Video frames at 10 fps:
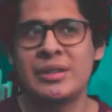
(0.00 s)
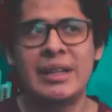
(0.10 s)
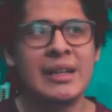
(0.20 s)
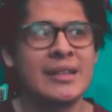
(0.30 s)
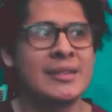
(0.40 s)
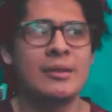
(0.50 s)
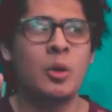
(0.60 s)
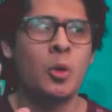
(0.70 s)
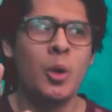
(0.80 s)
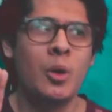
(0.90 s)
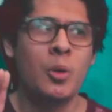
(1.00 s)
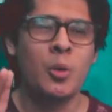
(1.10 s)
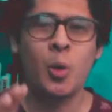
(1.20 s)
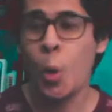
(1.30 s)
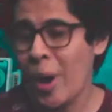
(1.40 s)
tres o
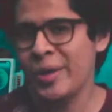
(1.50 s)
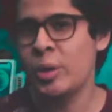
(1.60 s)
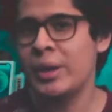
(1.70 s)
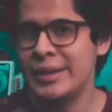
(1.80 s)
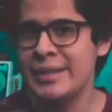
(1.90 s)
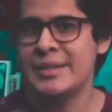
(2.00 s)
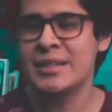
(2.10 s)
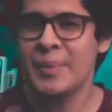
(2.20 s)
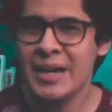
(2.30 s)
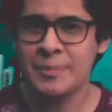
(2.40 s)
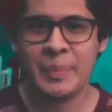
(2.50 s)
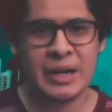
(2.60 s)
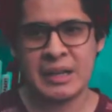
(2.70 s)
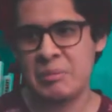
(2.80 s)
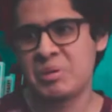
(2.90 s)
cuatro artistas más
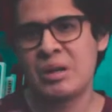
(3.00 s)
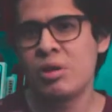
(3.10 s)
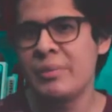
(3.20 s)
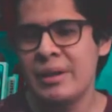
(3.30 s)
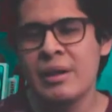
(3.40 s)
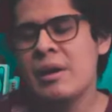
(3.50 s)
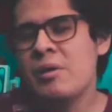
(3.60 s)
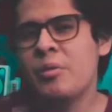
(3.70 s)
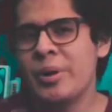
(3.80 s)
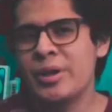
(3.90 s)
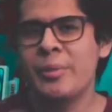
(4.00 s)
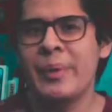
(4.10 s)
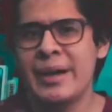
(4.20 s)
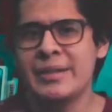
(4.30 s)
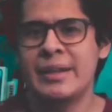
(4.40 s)
para que pues englomen un poquito
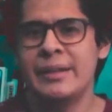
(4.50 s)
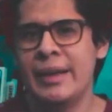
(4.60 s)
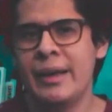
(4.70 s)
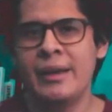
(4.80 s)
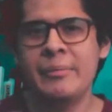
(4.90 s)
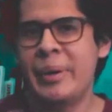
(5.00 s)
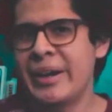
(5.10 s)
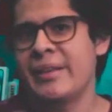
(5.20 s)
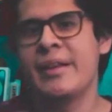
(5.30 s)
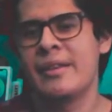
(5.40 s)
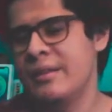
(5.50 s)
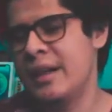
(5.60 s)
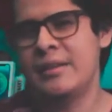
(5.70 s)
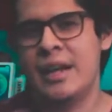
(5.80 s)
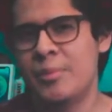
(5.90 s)
más de variedad de,
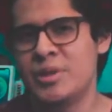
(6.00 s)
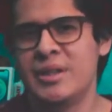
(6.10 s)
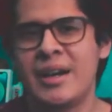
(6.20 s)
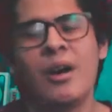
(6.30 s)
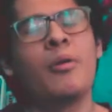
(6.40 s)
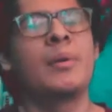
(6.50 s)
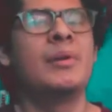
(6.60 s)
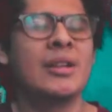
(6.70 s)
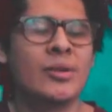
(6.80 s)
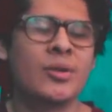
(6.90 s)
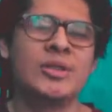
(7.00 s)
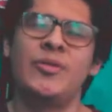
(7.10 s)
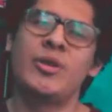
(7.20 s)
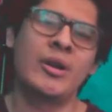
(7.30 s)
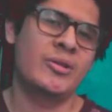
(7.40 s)
la música, obviamente todos
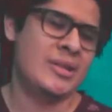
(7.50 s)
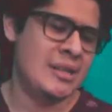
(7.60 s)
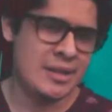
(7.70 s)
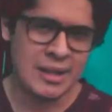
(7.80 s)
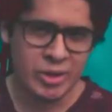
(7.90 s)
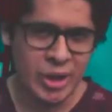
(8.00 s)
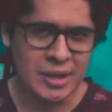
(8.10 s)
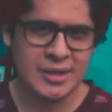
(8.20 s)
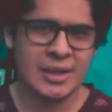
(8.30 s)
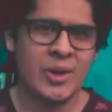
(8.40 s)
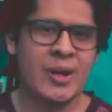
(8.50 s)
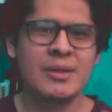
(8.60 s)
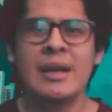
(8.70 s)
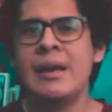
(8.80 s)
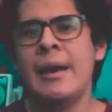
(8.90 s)
enfocados hacia el, hacia el trance